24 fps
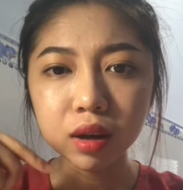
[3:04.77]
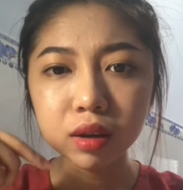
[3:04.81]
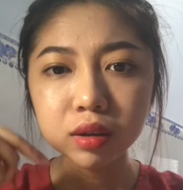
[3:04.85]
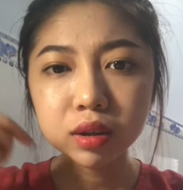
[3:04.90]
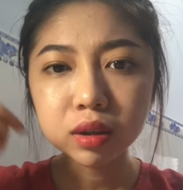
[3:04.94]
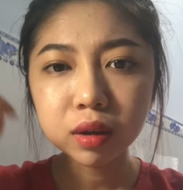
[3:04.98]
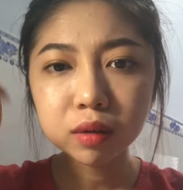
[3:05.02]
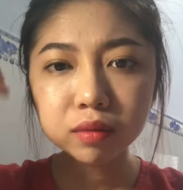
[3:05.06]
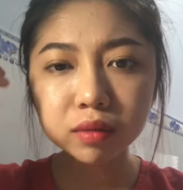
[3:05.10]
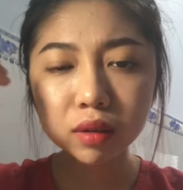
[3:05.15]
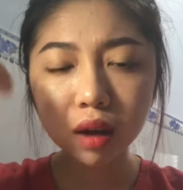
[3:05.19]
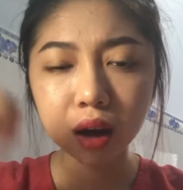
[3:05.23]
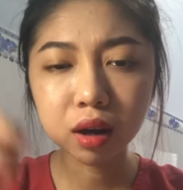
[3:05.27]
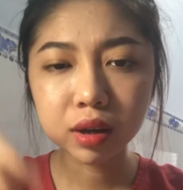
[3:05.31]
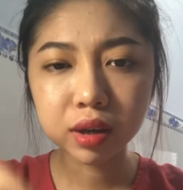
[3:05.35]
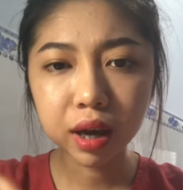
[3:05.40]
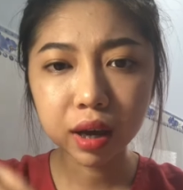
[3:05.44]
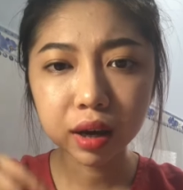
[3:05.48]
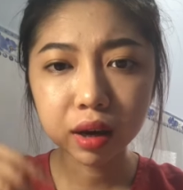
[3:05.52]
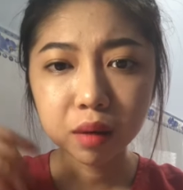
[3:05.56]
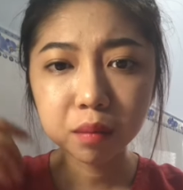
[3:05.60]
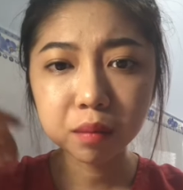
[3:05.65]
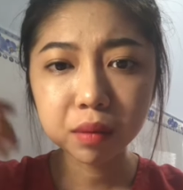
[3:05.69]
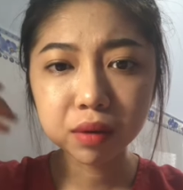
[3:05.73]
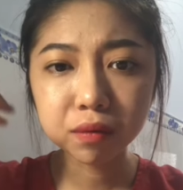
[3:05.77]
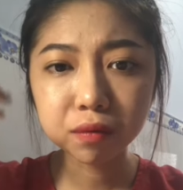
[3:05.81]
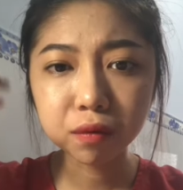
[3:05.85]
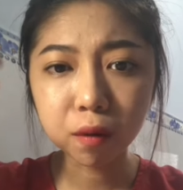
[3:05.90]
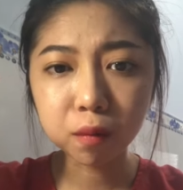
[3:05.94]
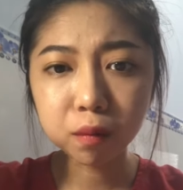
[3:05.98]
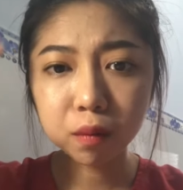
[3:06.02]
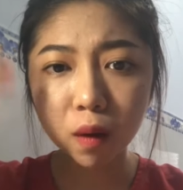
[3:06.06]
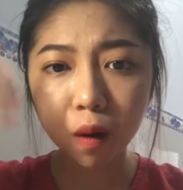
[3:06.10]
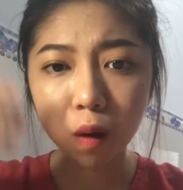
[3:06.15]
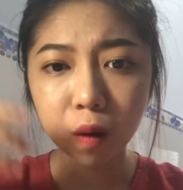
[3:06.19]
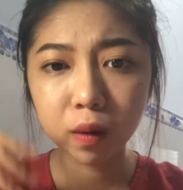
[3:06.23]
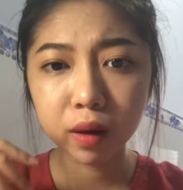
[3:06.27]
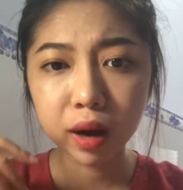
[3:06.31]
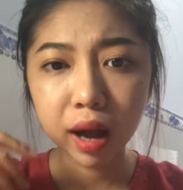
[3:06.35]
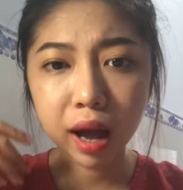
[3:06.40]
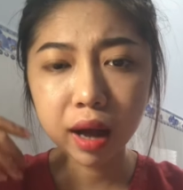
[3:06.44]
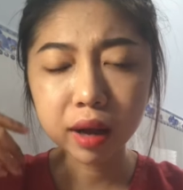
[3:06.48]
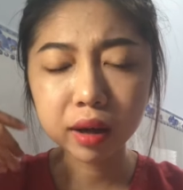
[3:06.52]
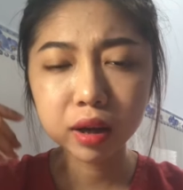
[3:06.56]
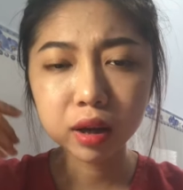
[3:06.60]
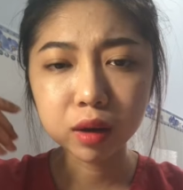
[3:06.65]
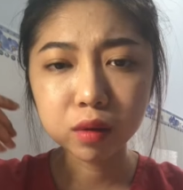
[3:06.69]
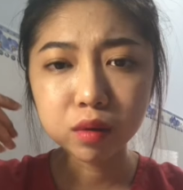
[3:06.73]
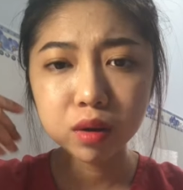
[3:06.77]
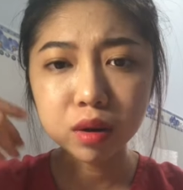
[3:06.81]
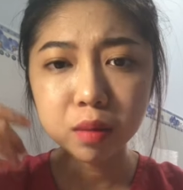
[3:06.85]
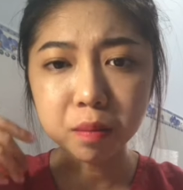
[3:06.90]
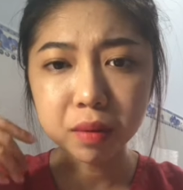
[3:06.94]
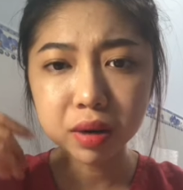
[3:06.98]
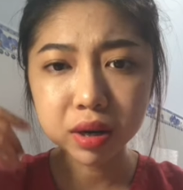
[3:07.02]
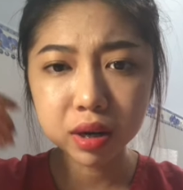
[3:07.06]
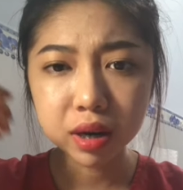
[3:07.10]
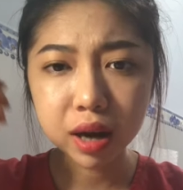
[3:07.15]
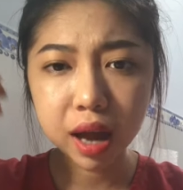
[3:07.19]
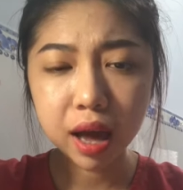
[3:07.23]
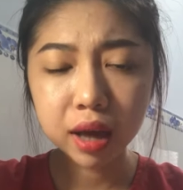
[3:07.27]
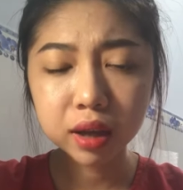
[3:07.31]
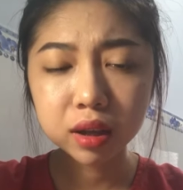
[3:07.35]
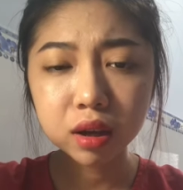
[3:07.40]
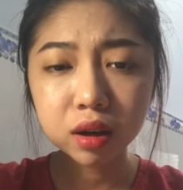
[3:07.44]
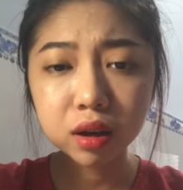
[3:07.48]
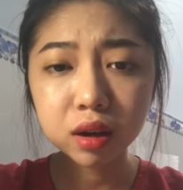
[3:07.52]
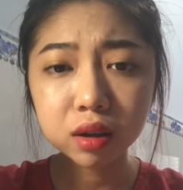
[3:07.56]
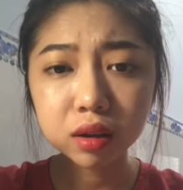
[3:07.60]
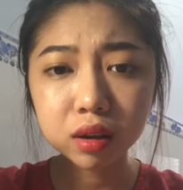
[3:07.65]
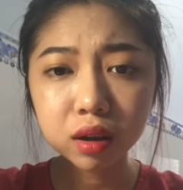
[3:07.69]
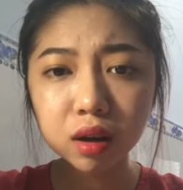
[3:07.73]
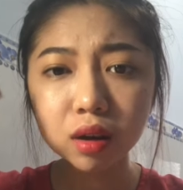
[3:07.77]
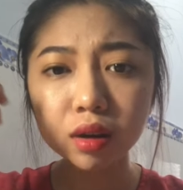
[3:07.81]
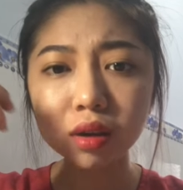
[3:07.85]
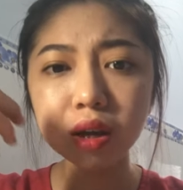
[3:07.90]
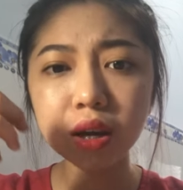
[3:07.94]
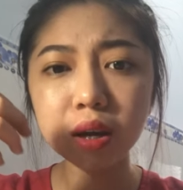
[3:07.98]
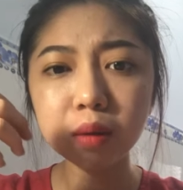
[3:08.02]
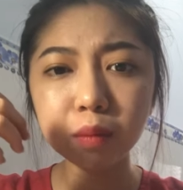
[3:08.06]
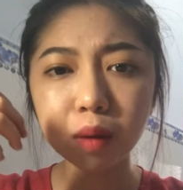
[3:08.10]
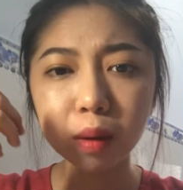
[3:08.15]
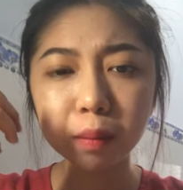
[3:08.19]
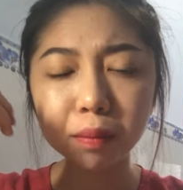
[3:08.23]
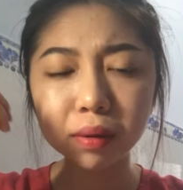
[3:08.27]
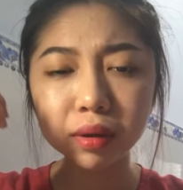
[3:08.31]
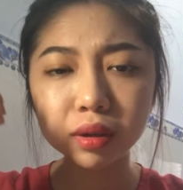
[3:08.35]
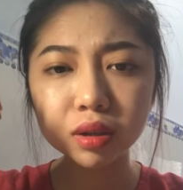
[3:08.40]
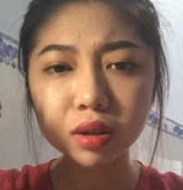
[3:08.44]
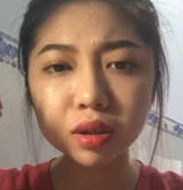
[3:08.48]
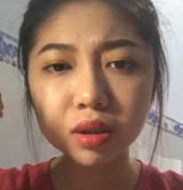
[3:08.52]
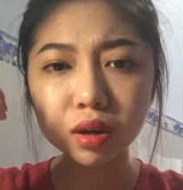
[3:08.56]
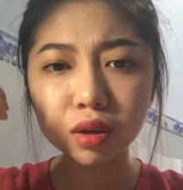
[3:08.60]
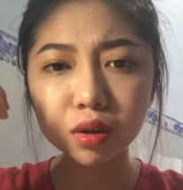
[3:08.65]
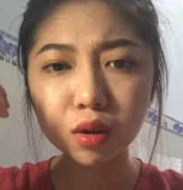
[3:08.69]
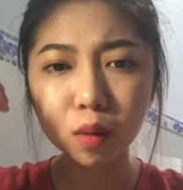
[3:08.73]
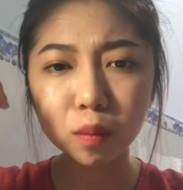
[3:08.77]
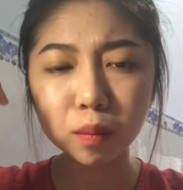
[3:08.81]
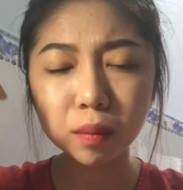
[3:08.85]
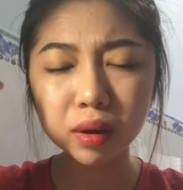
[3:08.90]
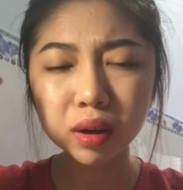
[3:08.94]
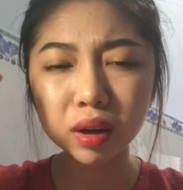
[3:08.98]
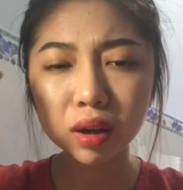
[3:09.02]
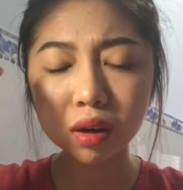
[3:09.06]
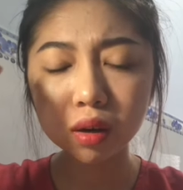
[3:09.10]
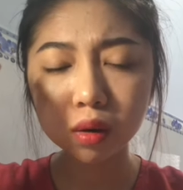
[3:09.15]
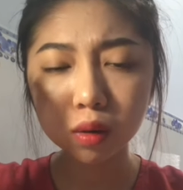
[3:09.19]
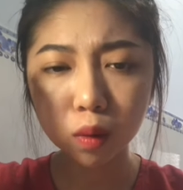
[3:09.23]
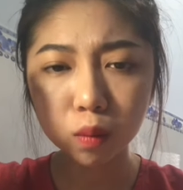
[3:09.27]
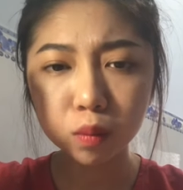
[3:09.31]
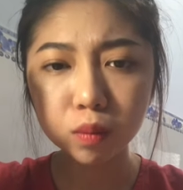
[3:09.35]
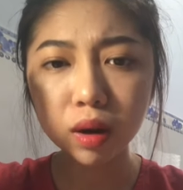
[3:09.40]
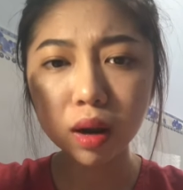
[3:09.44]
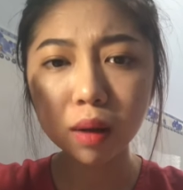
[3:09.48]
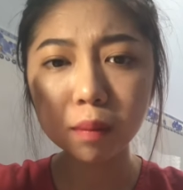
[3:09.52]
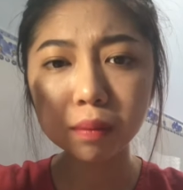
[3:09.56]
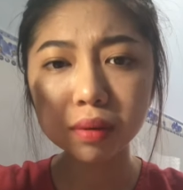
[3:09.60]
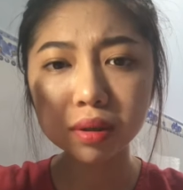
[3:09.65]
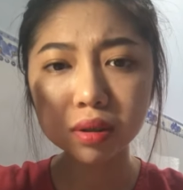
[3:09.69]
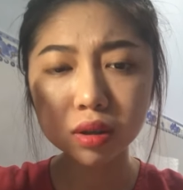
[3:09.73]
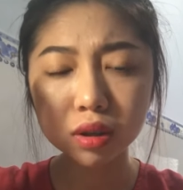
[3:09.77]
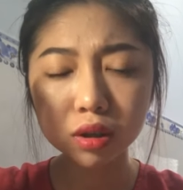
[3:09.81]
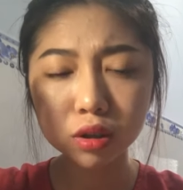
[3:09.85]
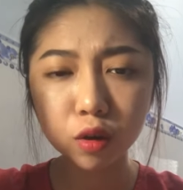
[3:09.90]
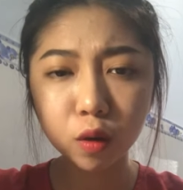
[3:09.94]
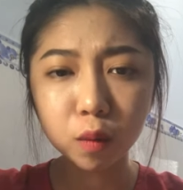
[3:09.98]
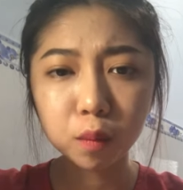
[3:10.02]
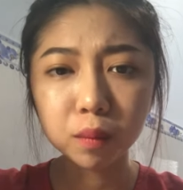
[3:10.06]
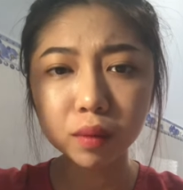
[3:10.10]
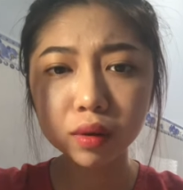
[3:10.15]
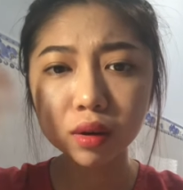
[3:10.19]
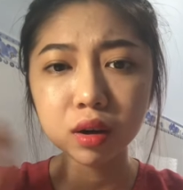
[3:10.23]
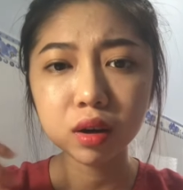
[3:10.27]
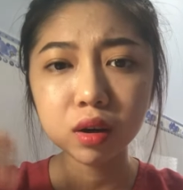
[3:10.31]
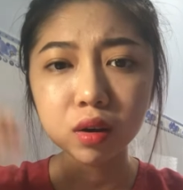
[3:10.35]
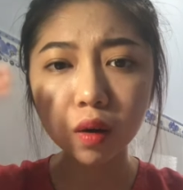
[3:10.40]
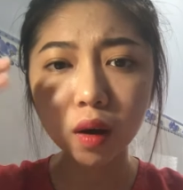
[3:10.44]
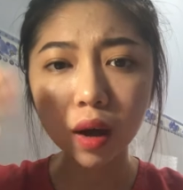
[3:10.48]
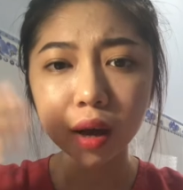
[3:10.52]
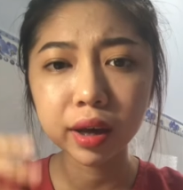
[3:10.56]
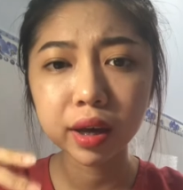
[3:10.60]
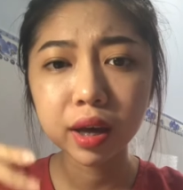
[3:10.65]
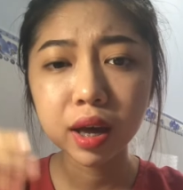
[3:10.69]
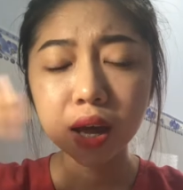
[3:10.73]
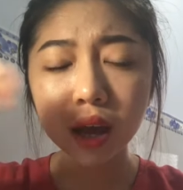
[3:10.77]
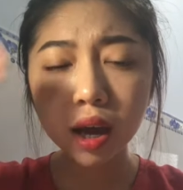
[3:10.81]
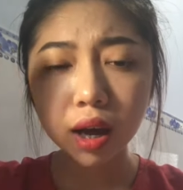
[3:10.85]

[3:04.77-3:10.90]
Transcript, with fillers: sau thời gian nó mình phục hồi lại kiểu như mình để cho nó tự nhiên và mình sử dụng mấy cái đúng là mình sử dụng mấy cái loại